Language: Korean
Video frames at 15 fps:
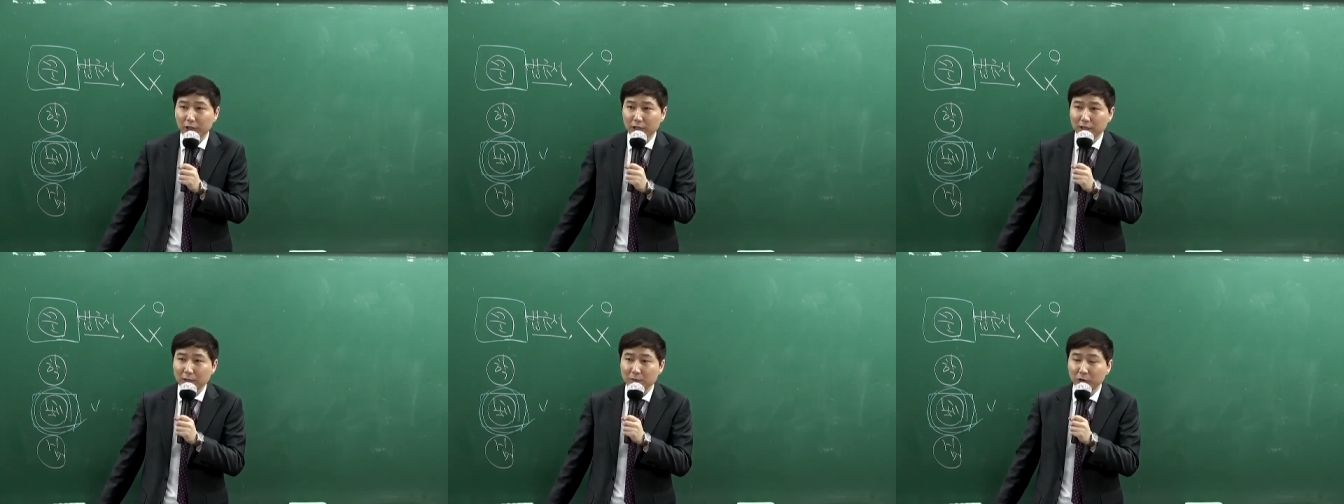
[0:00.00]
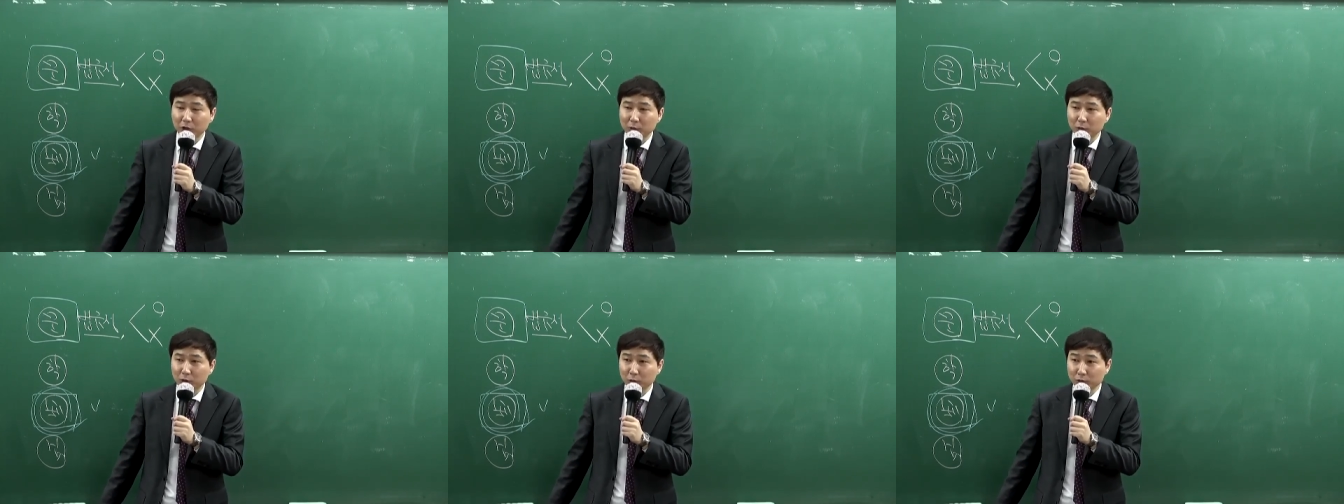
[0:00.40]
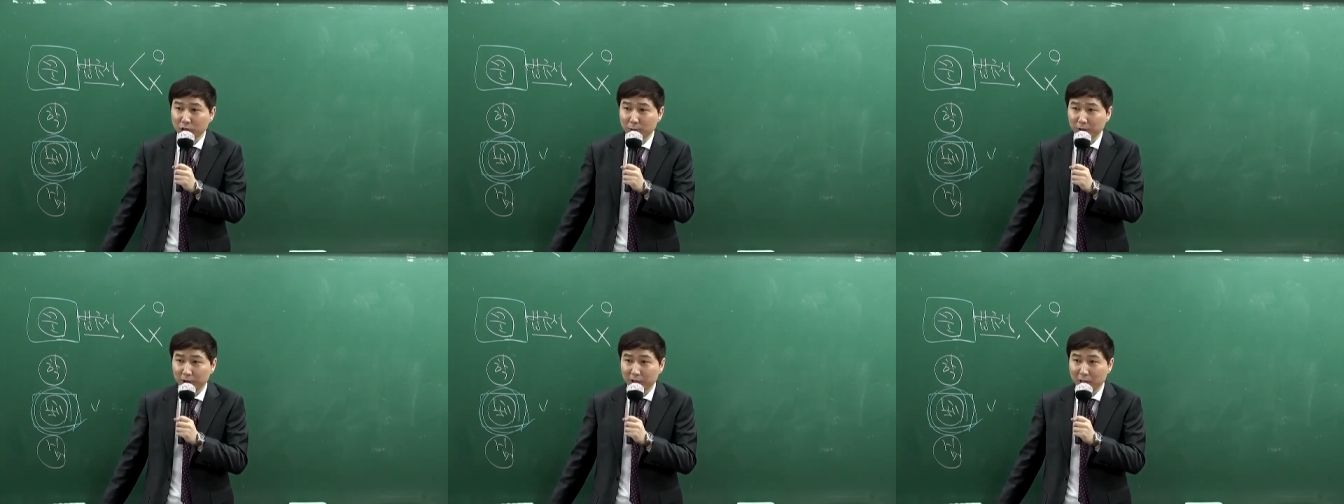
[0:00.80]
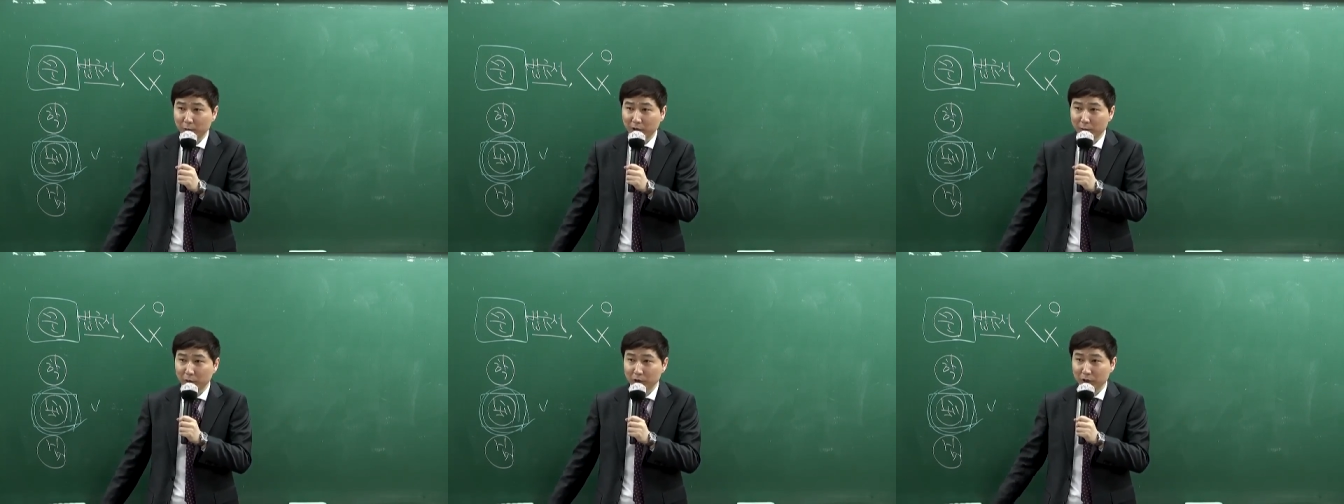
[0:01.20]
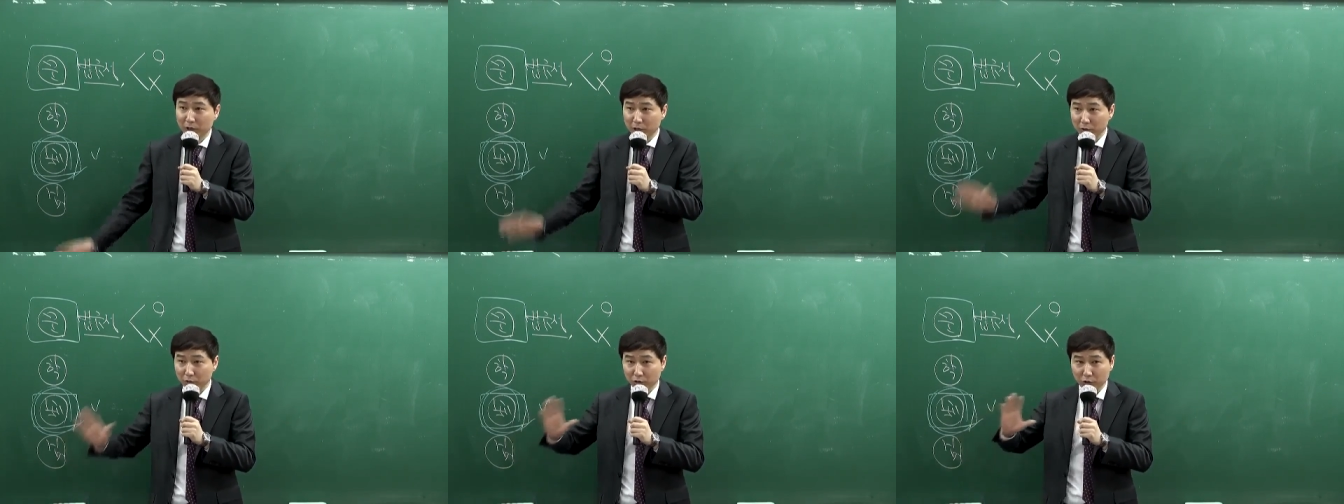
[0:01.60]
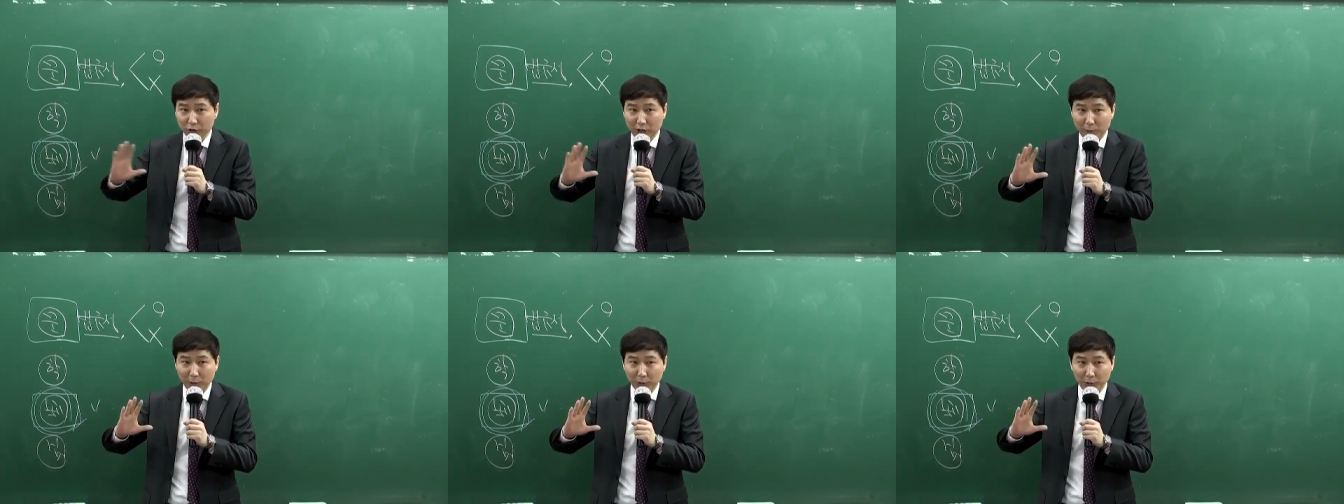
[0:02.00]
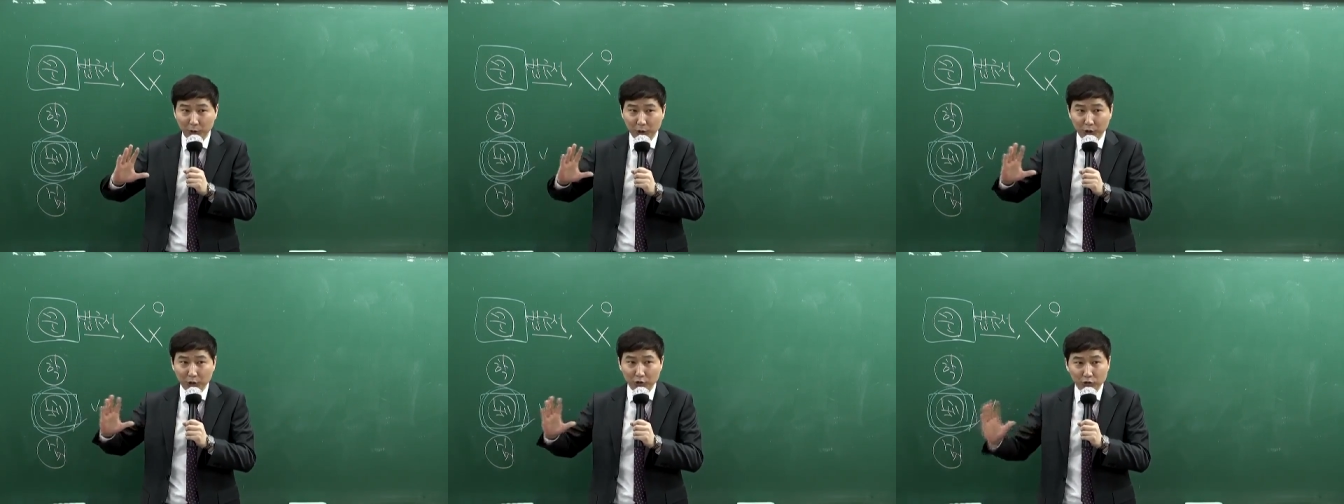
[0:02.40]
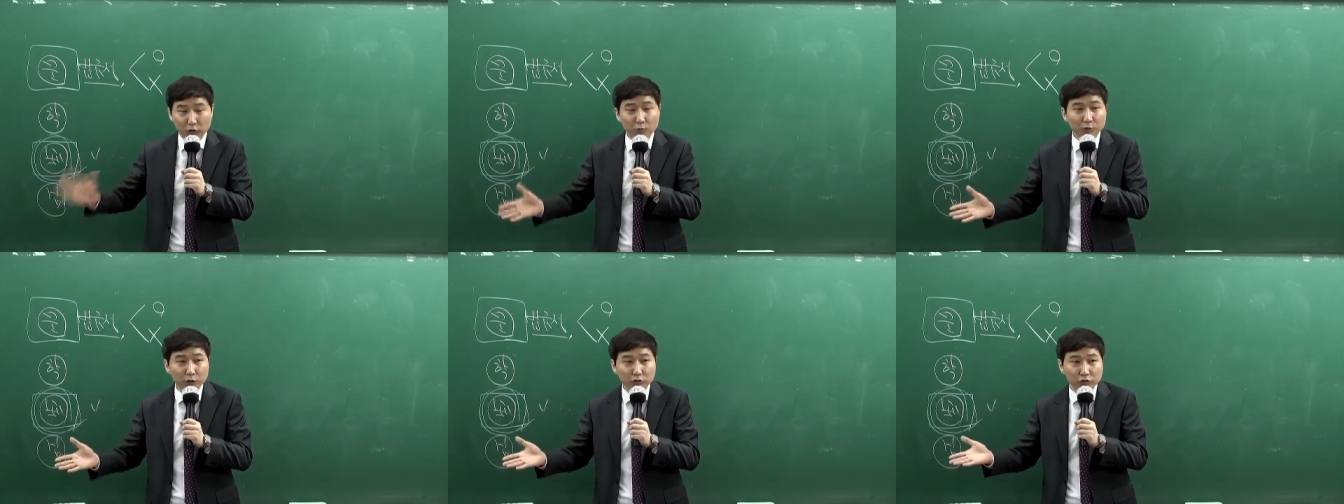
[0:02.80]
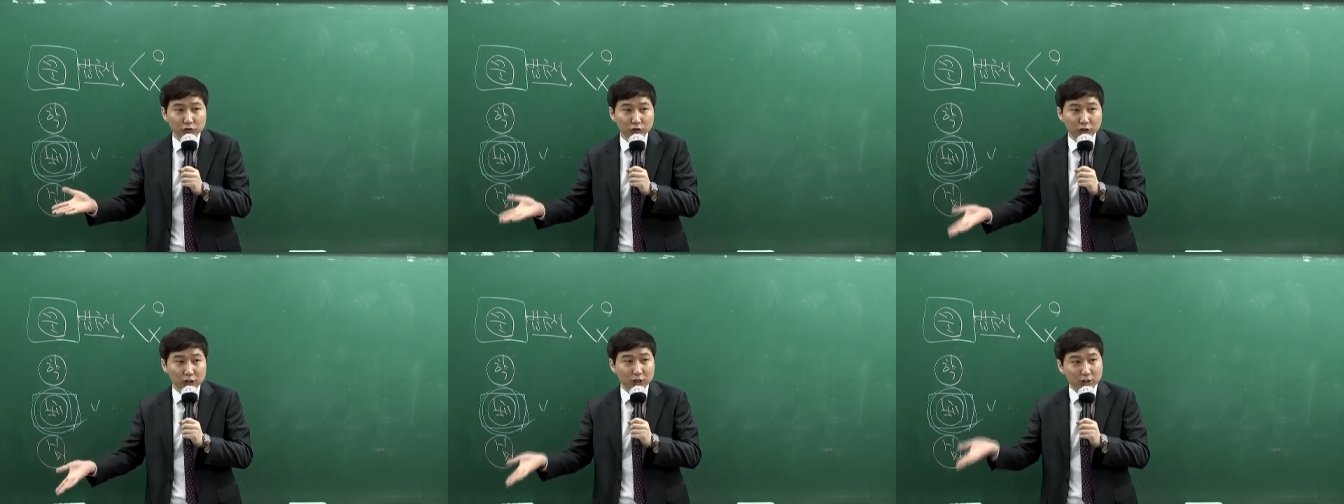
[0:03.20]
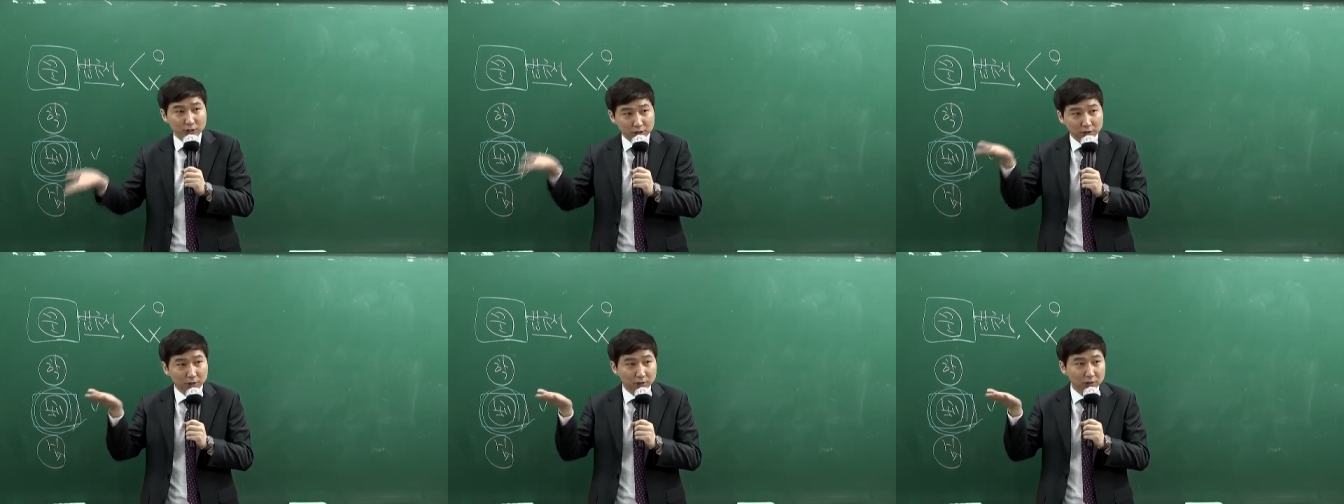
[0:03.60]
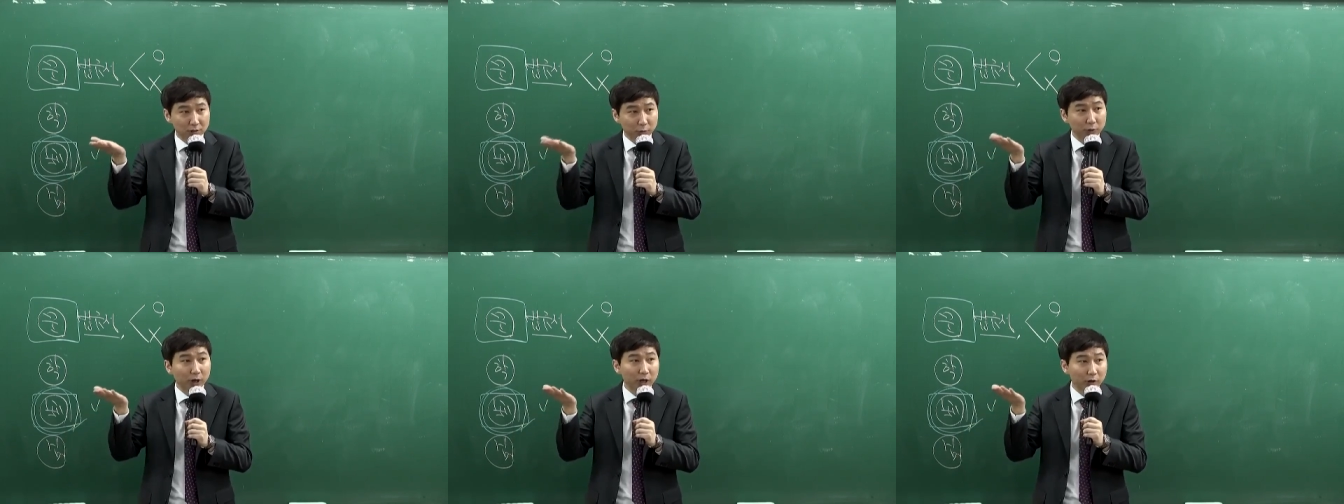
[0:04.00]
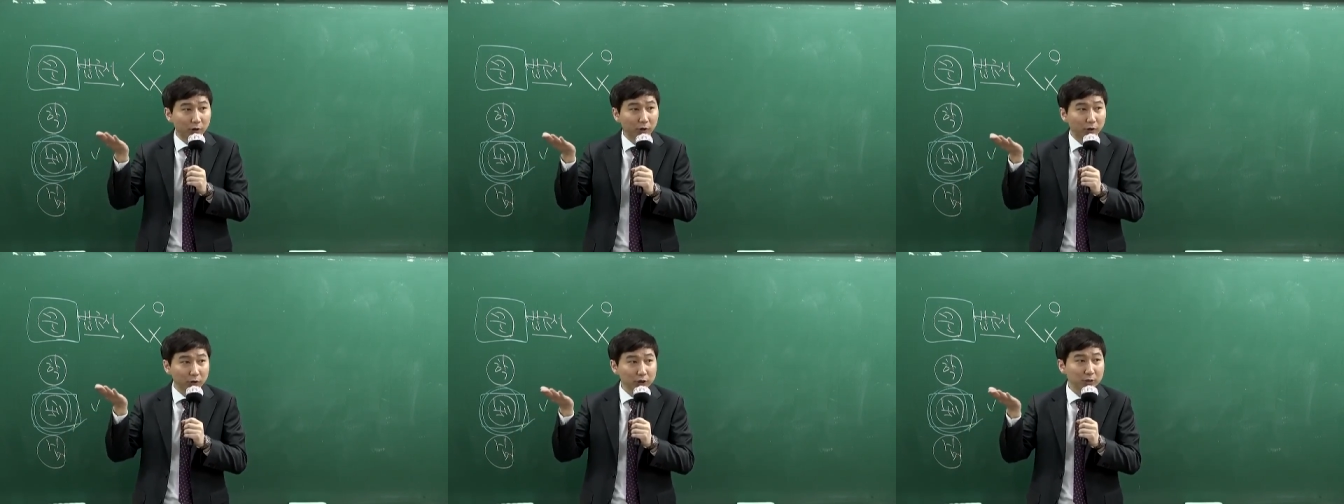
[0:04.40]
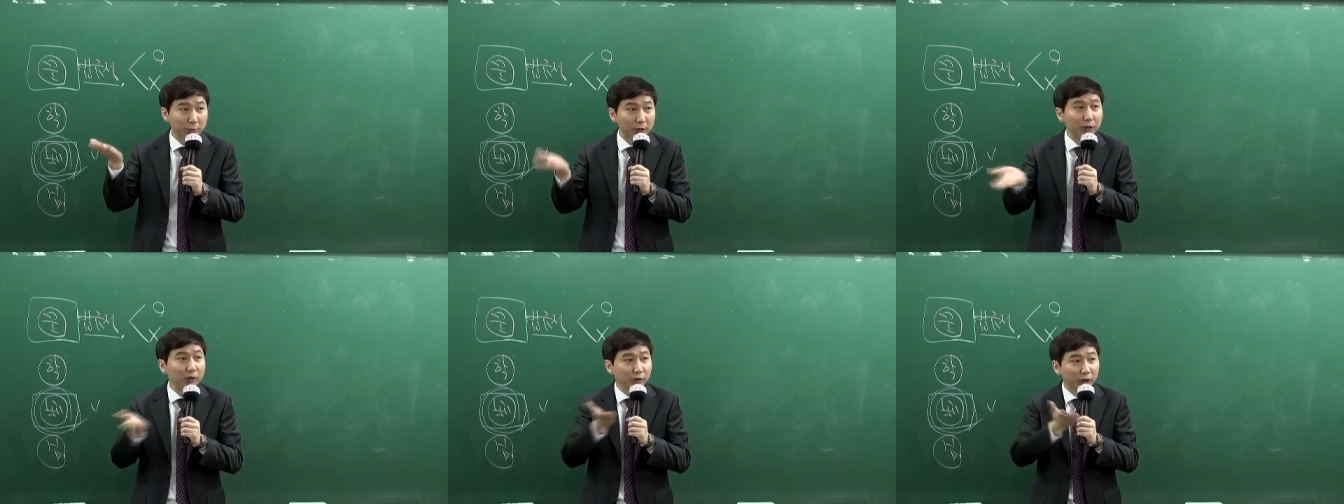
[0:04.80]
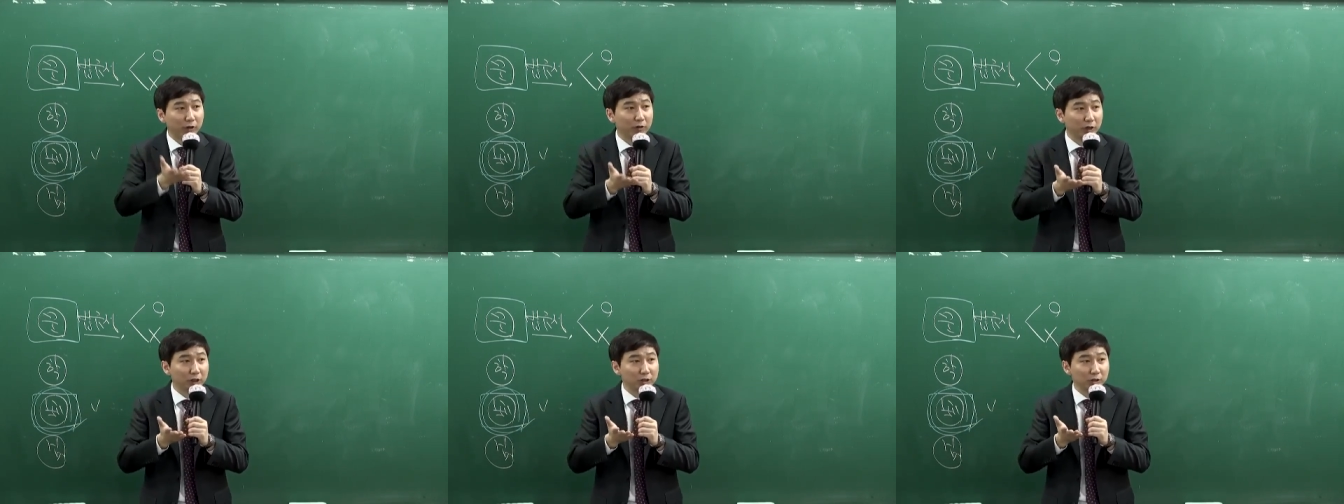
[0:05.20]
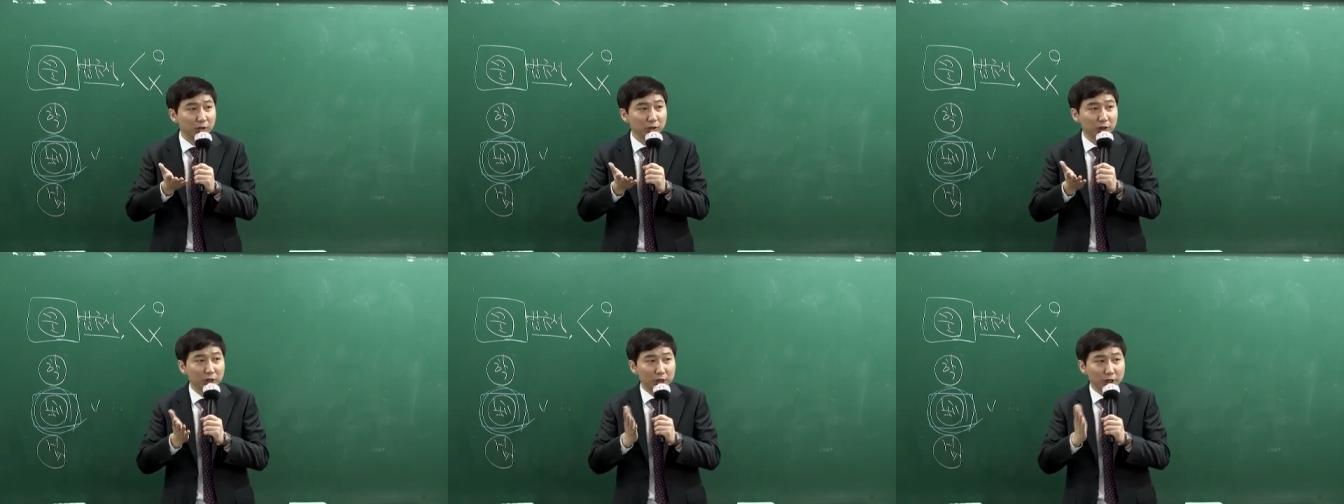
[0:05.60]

한 3년 전부터 문제가 바뀐 게 뭐냐면 이제 그건 아마도 수험생 수준이 이제 어, 올라간 것이 반영된 거겠죠.